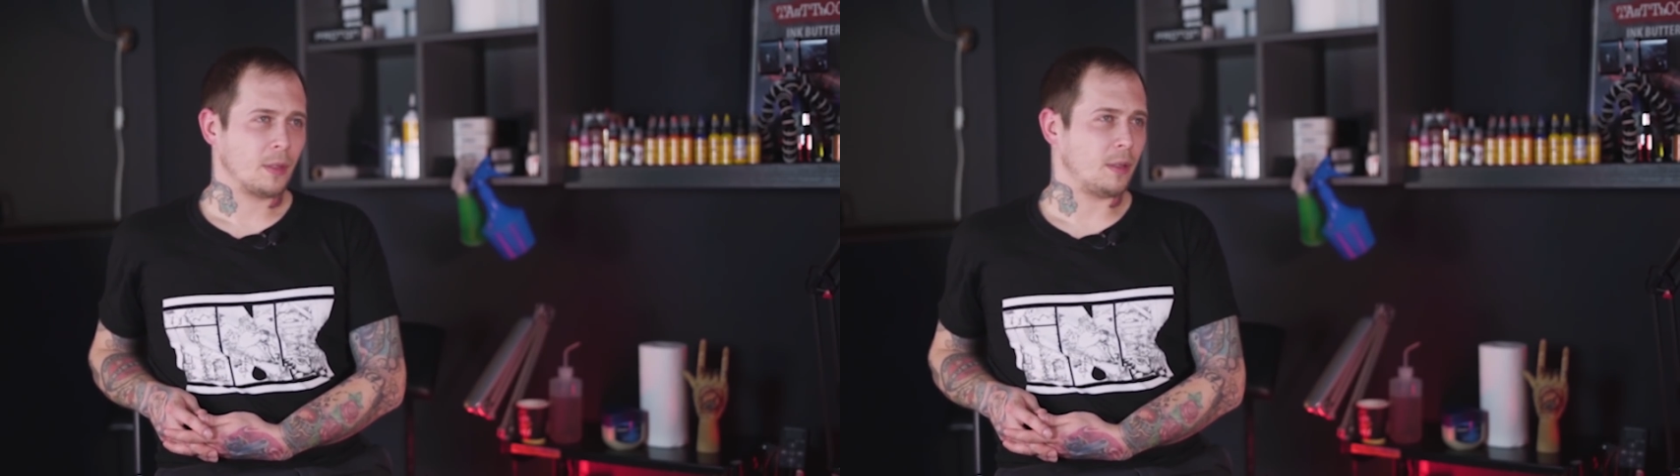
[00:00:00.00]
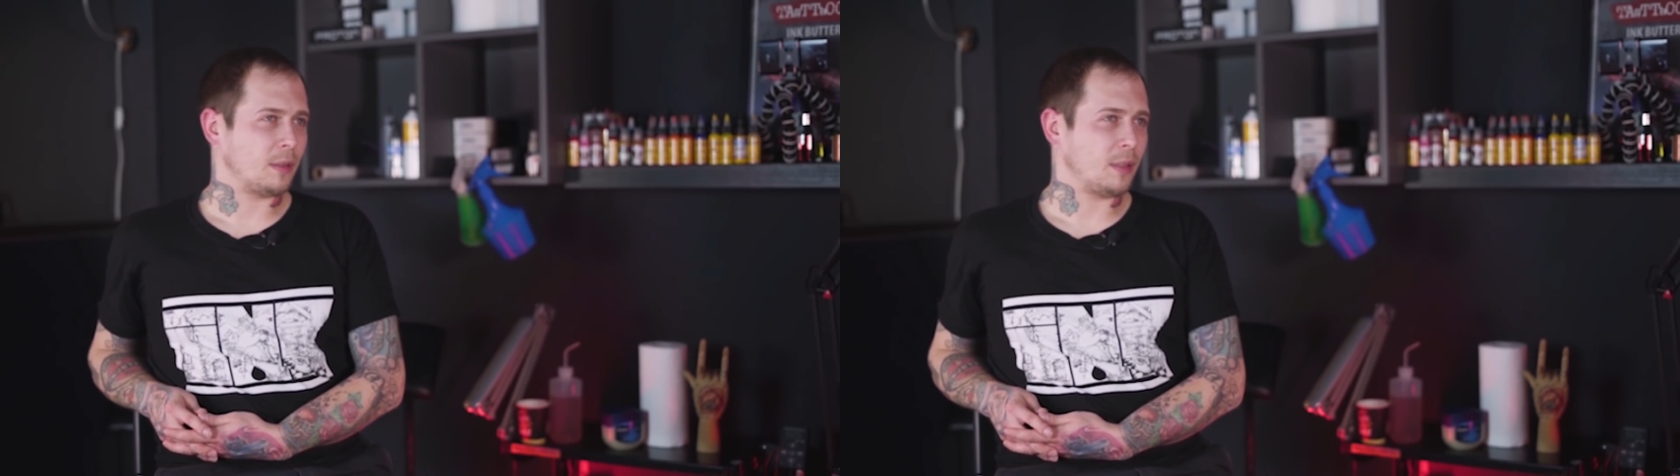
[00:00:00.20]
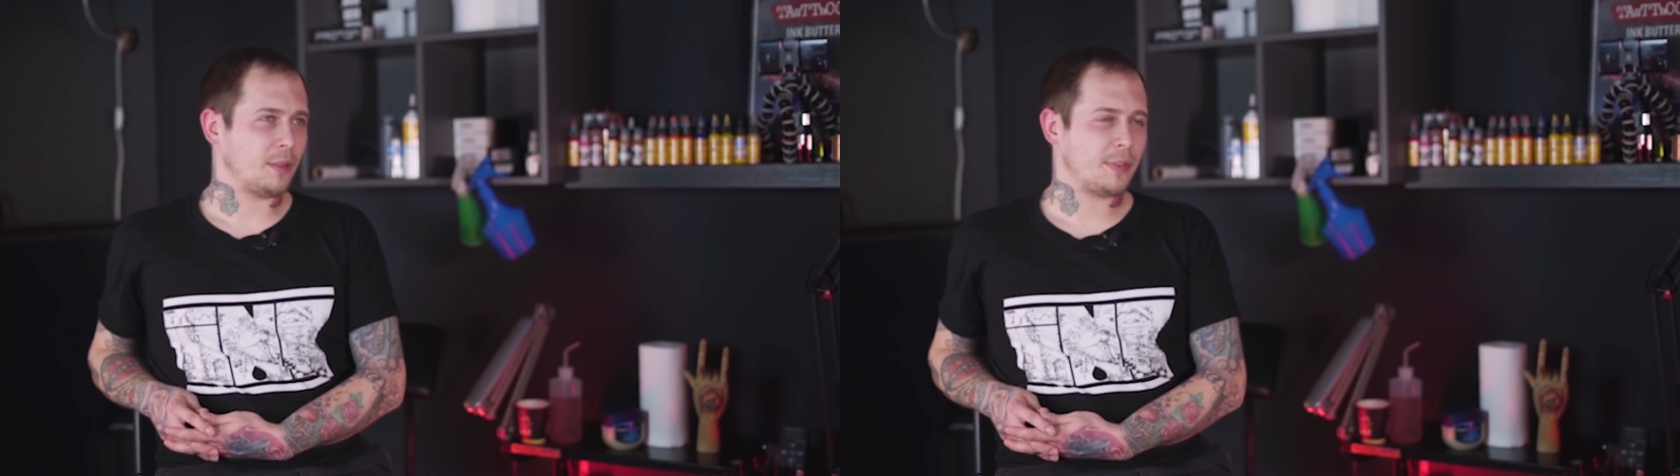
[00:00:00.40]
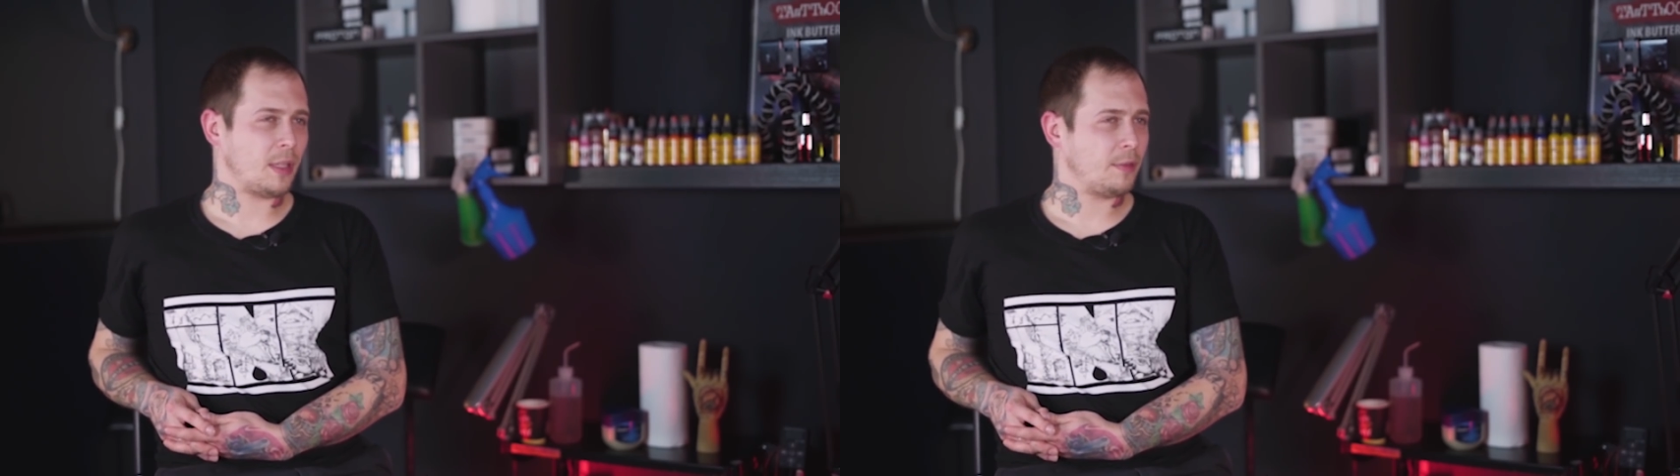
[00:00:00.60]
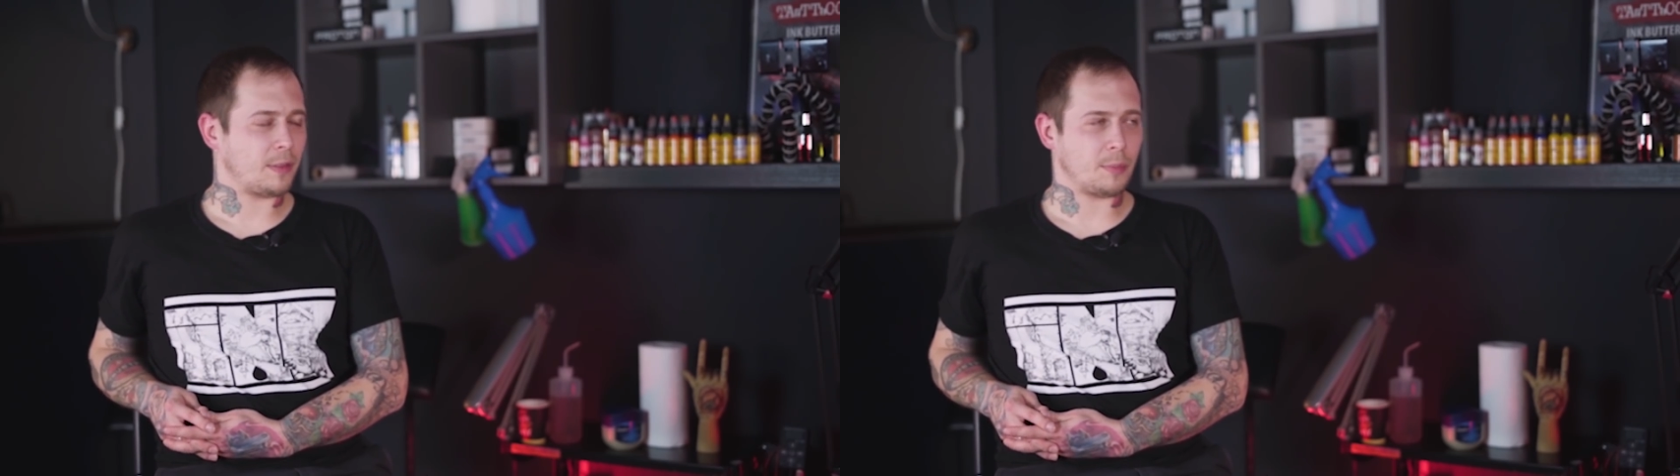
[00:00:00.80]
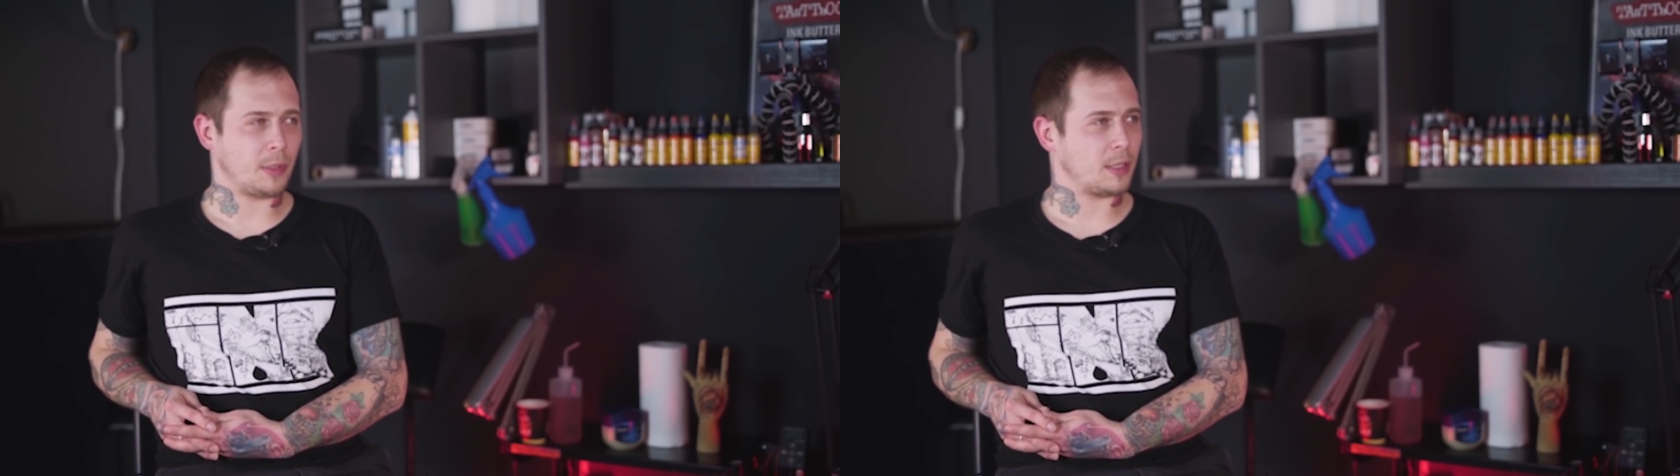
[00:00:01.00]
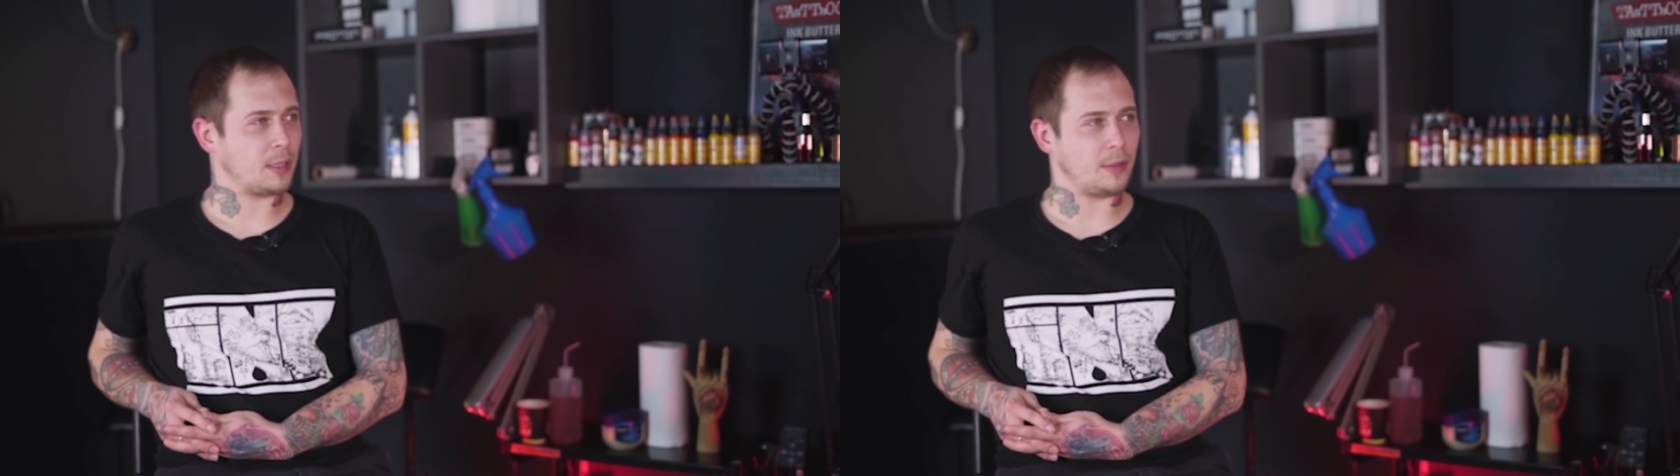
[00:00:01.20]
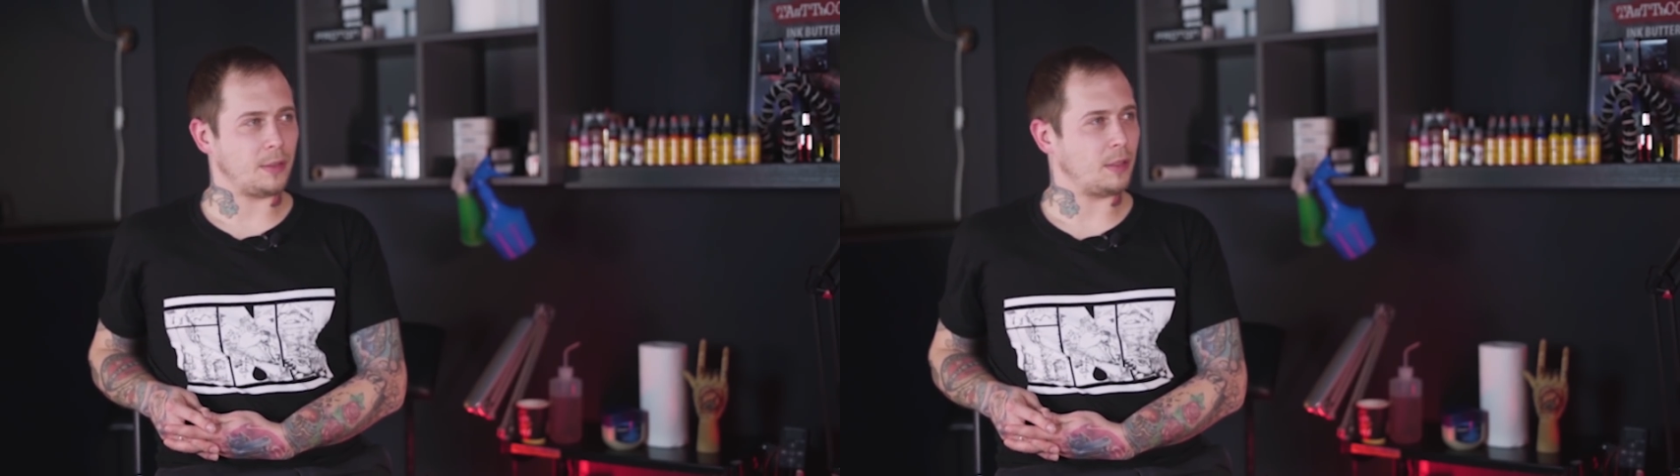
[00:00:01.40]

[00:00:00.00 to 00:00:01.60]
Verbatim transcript: а как вся информация